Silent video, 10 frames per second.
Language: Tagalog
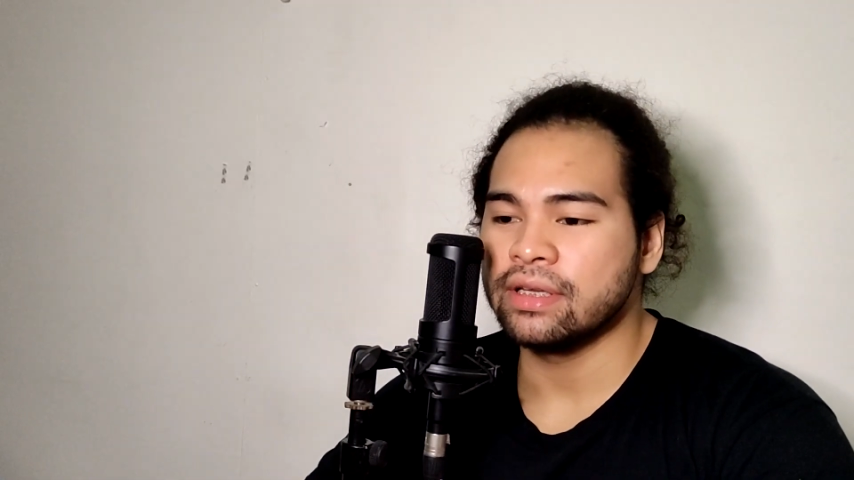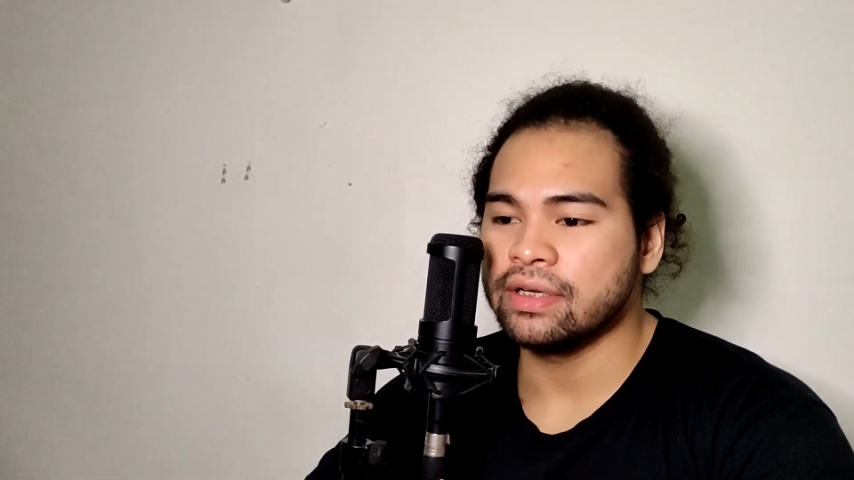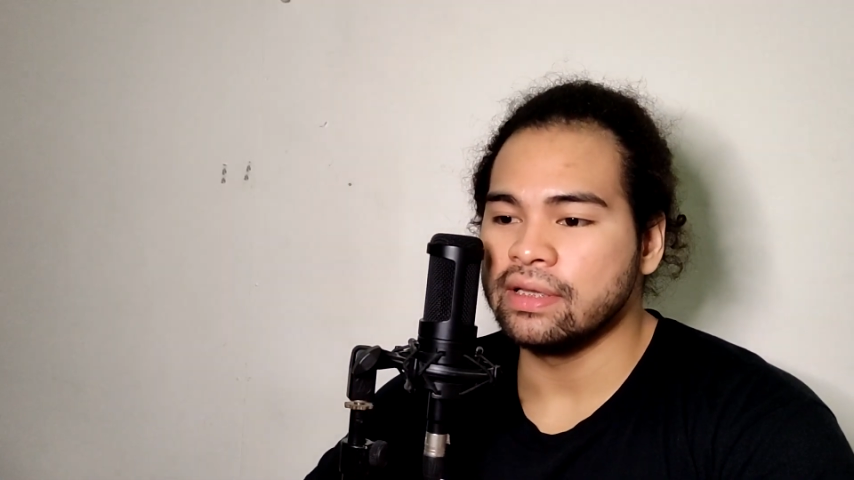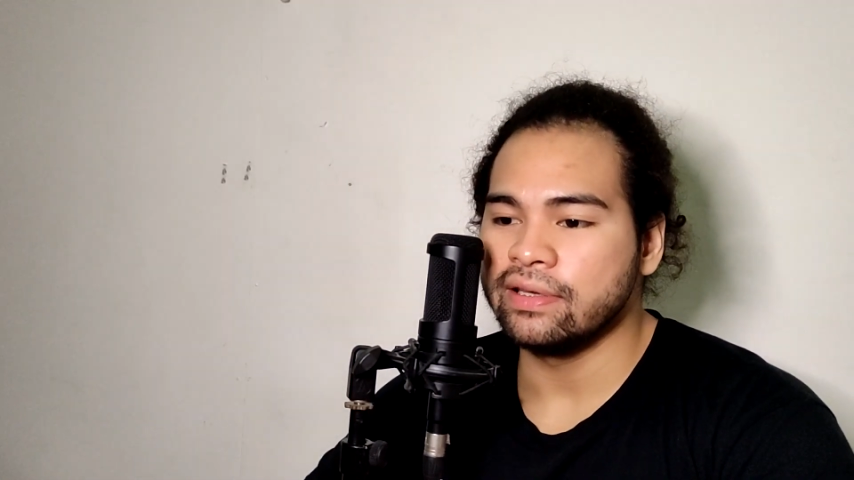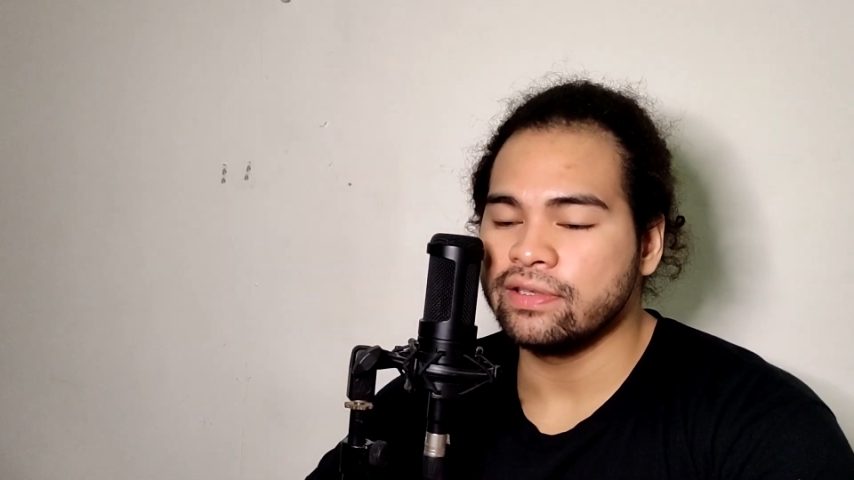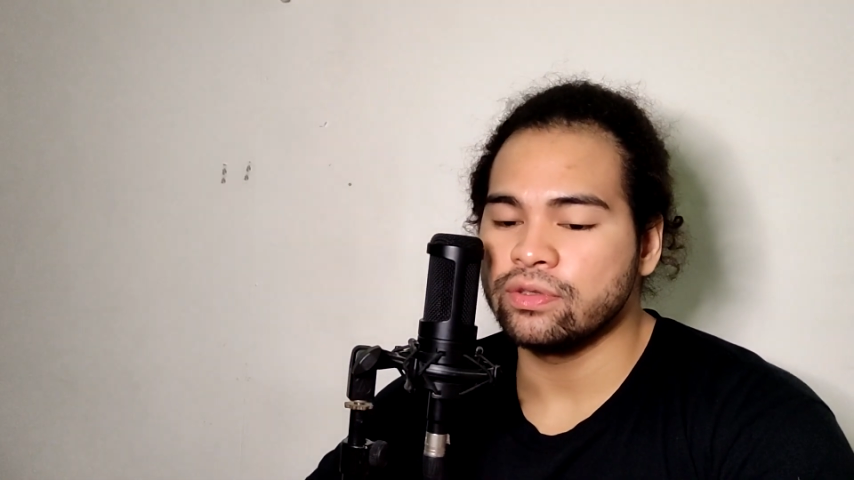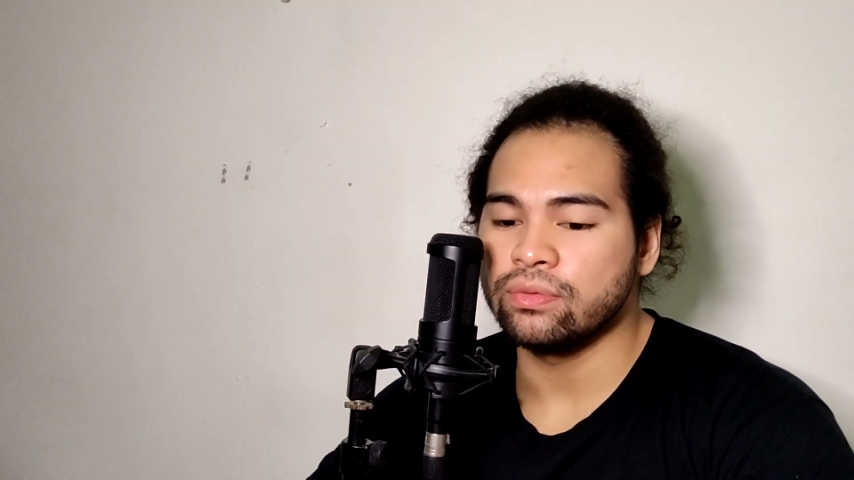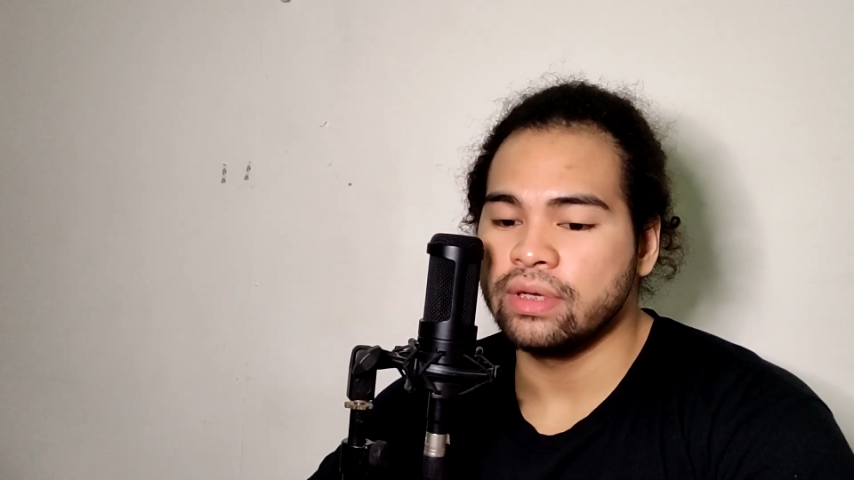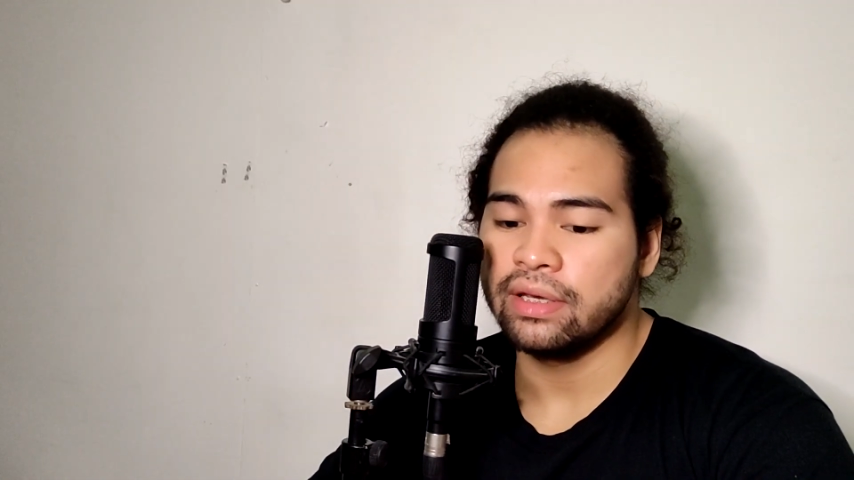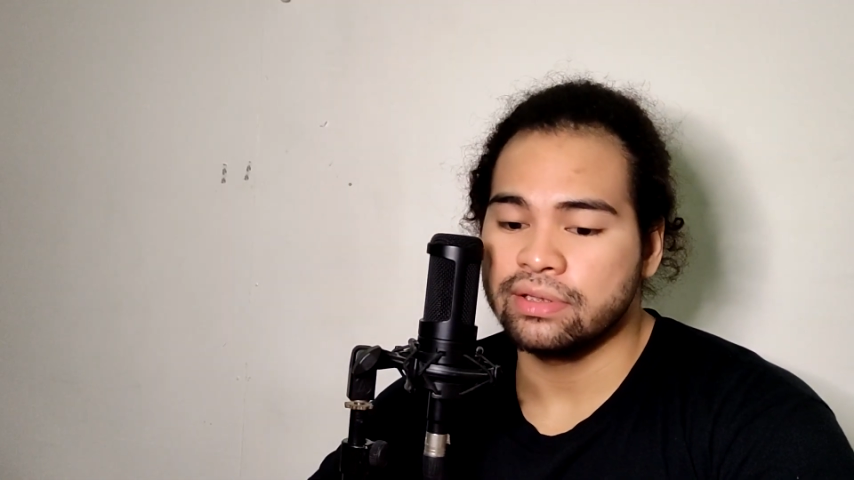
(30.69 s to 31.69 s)
na release
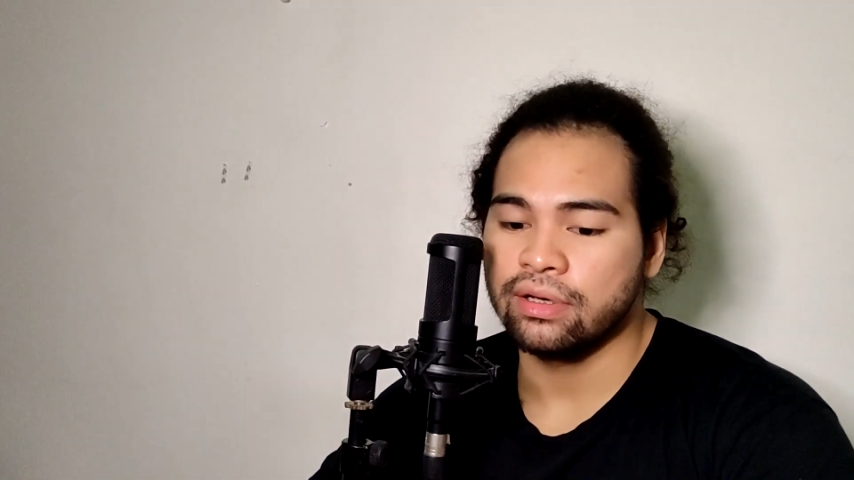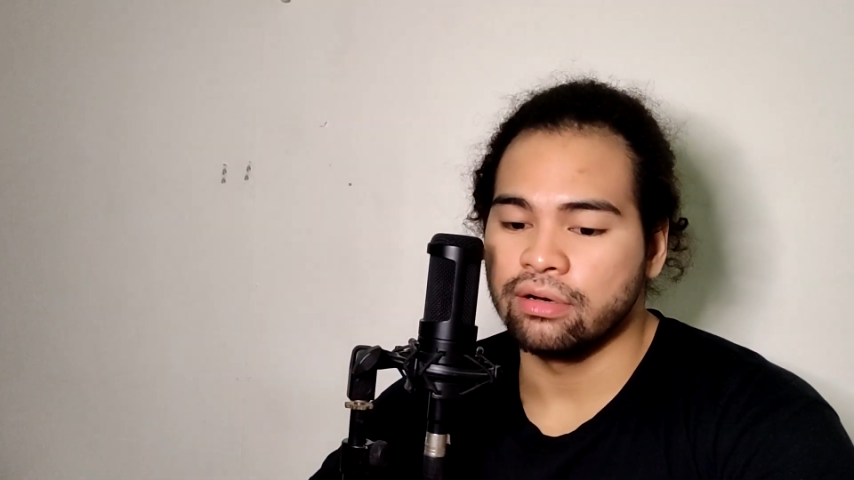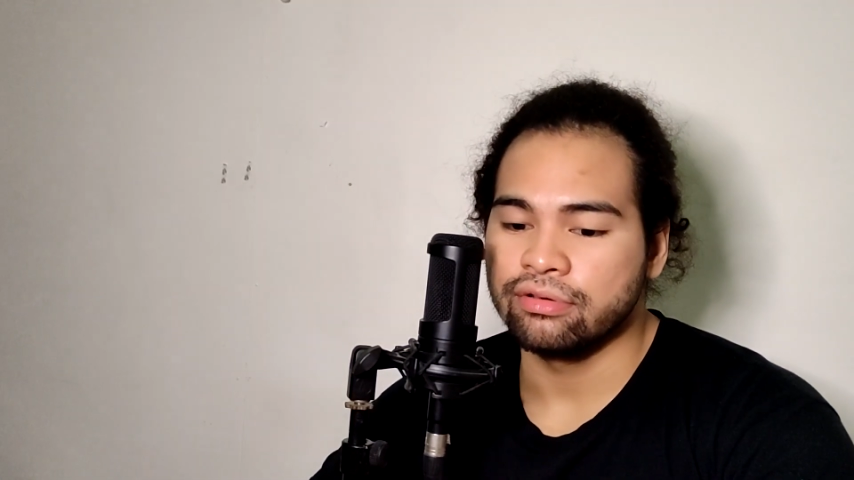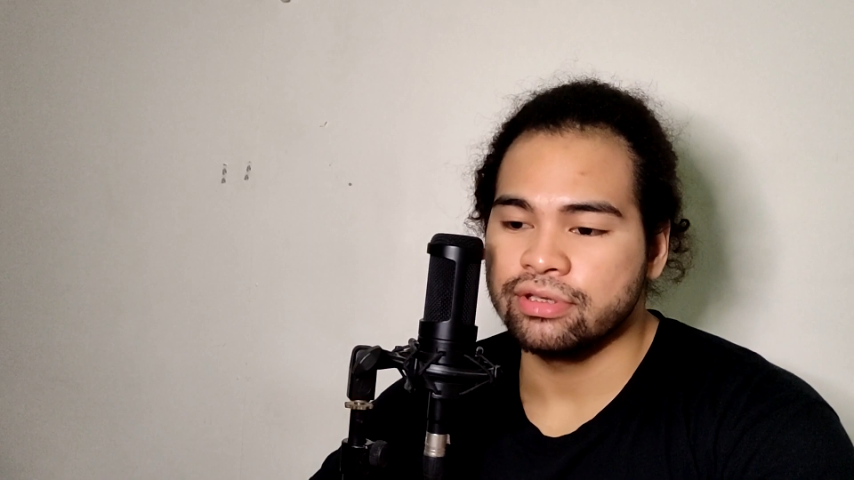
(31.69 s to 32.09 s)
two days ago.